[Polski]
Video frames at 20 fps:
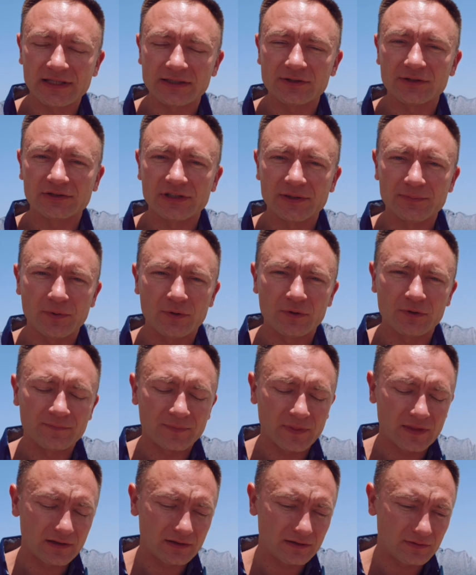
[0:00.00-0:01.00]
tego typu
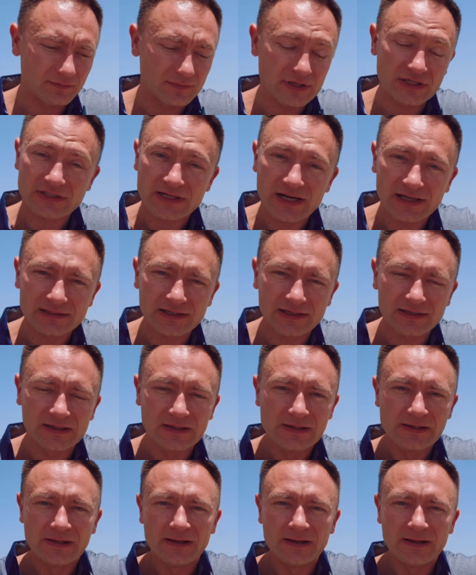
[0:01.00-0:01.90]
mieszkanie,